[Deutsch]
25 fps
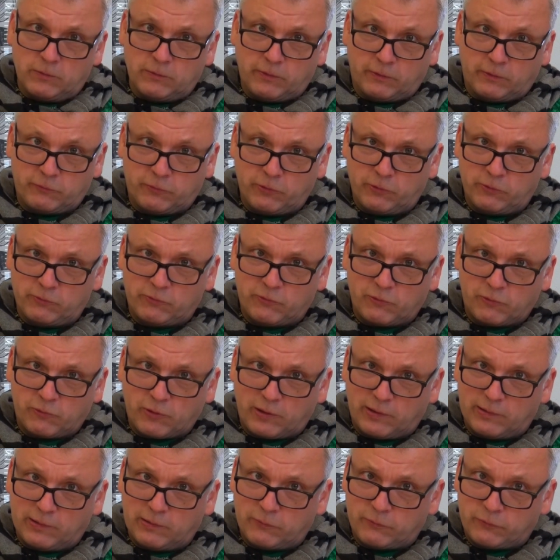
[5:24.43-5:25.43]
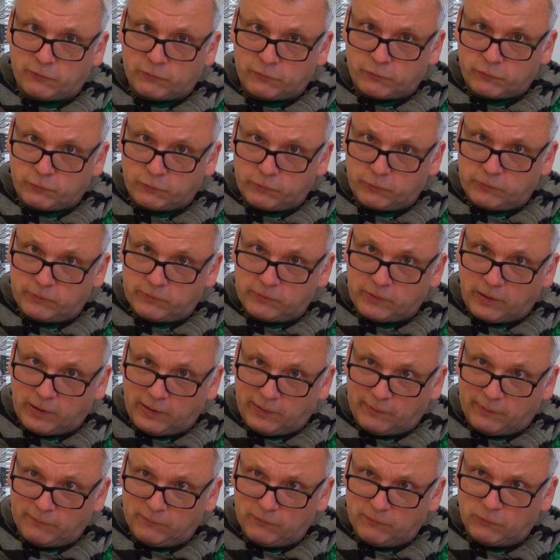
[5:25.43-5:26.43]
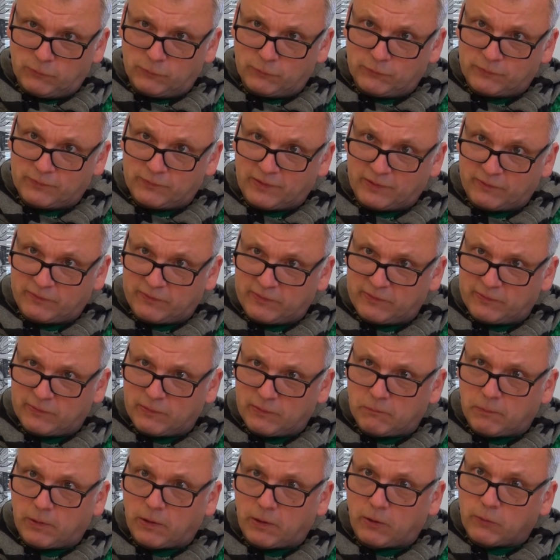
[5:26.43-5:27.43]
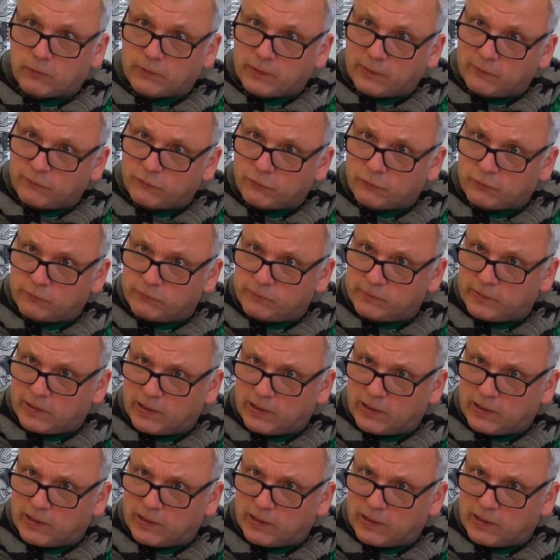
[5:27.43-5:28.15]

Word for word: Das hört sich alles so schön an und das ist aber auch ganz schön viel